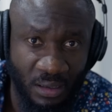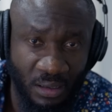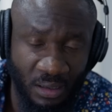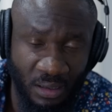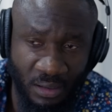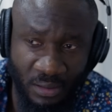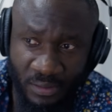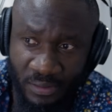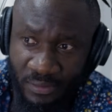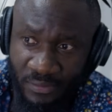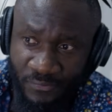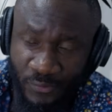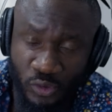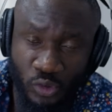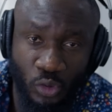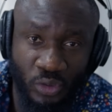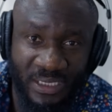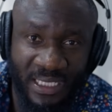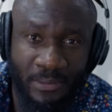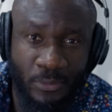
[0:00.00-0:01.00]
Euh,
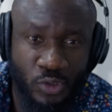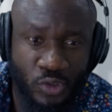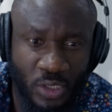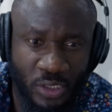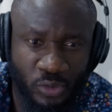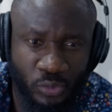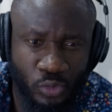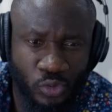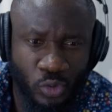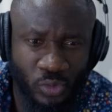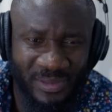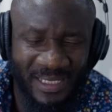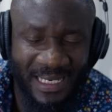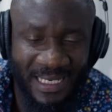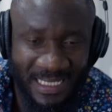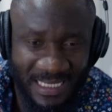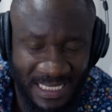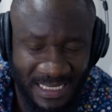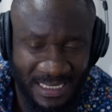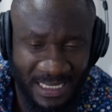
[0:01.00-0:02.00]
votre contribution est toujours très
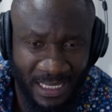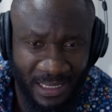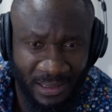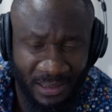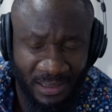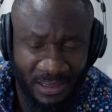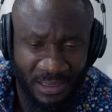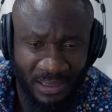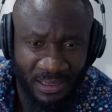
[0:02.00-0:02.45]
nécessaire.